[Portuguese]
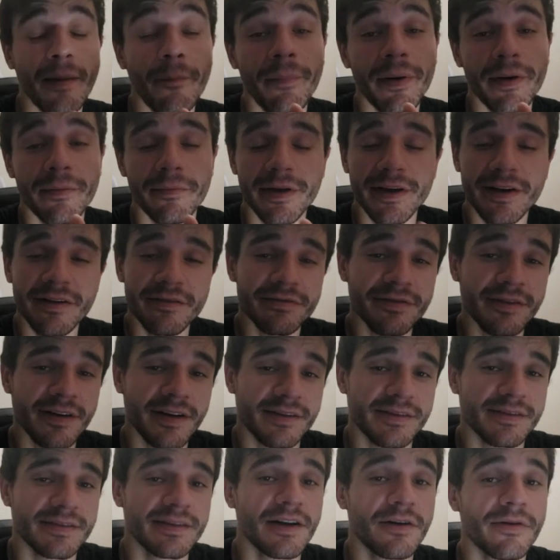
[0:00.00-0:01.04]
A primeira
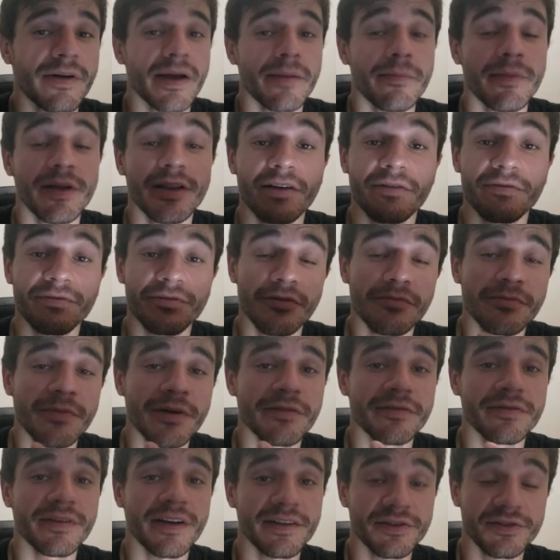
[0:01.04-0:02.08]
fase da web ela foi uma
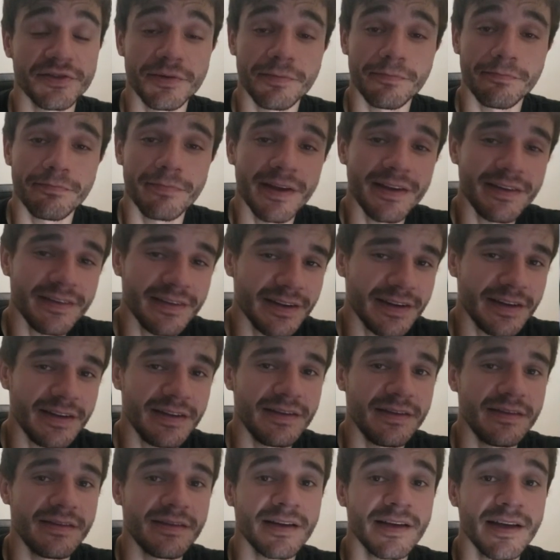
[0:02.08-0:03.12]
fase de
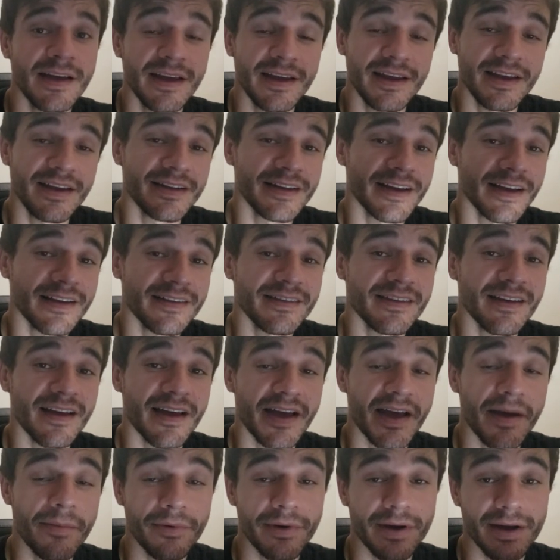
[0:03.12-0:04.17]
pesquisa, e nessa
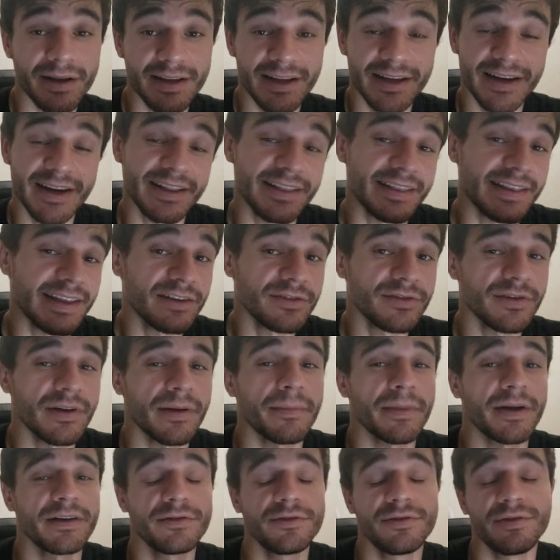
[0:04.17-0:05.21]
época ela era até
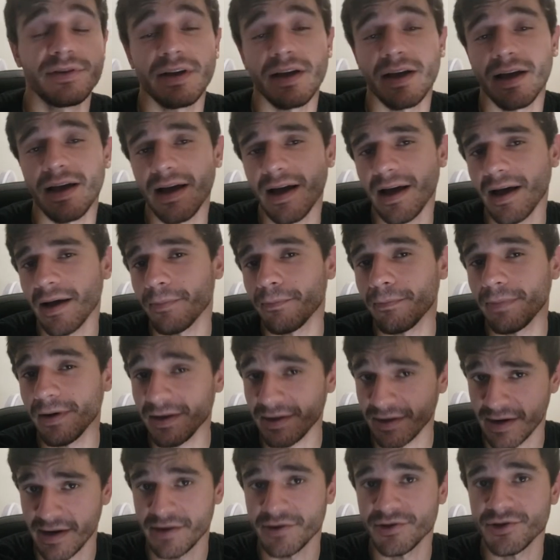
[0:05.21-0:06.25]
chamada de
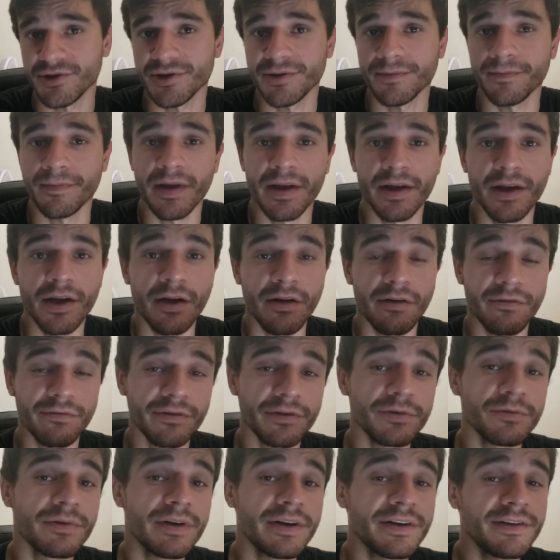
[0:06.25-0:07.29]
ARPANET.
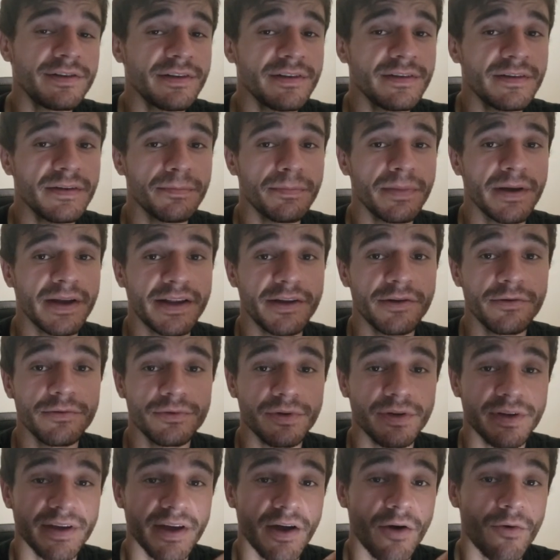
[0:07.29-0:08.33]
Foi durante esse
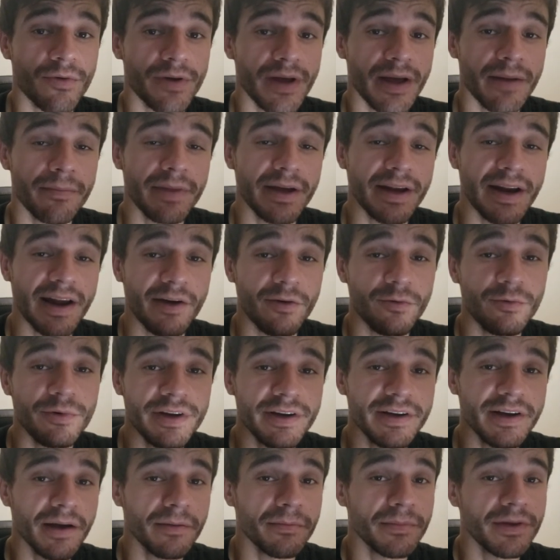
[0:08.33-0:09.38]
período que a web era
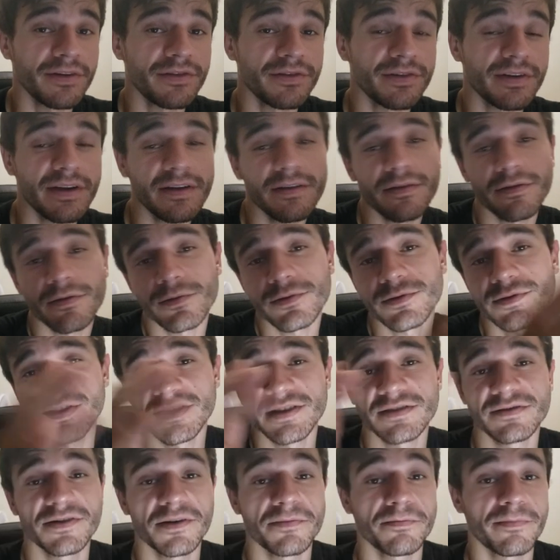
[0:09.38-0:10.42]
unicamente
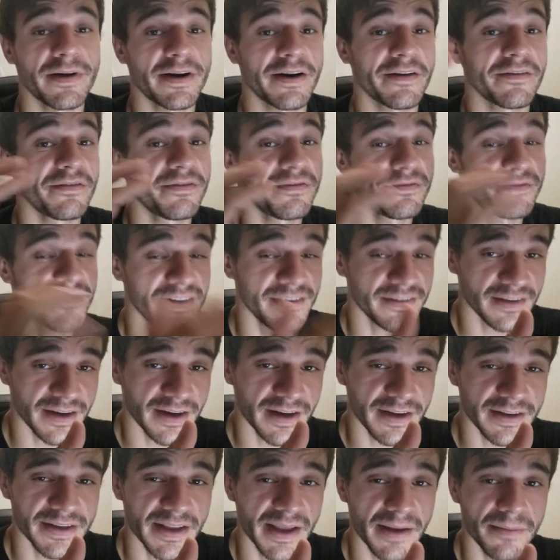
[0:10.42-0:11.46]
exclusiva para fins
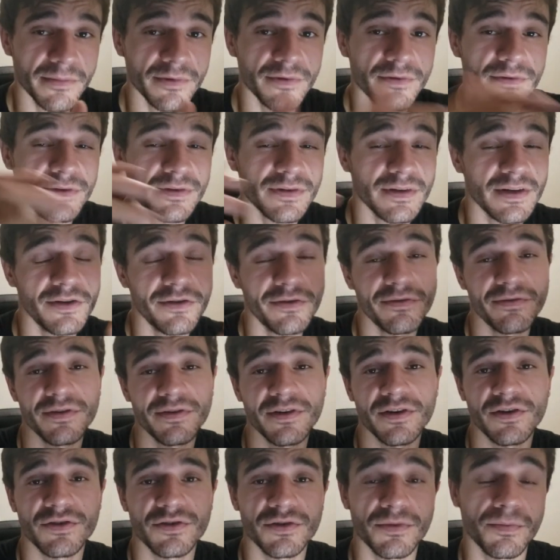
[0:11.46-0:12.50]
acadêmicos e
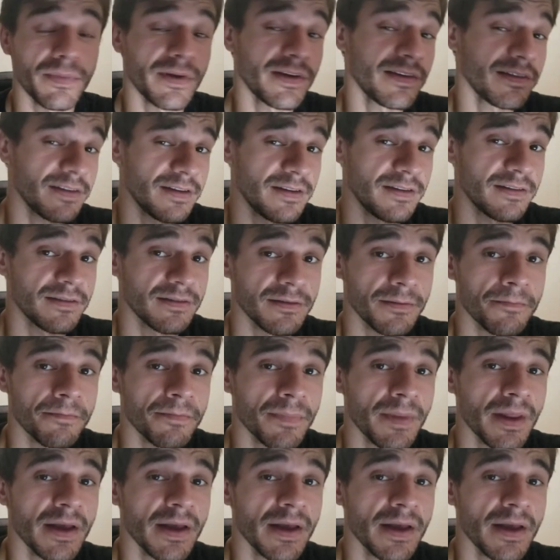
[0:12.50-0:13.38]
fins de pesquisa.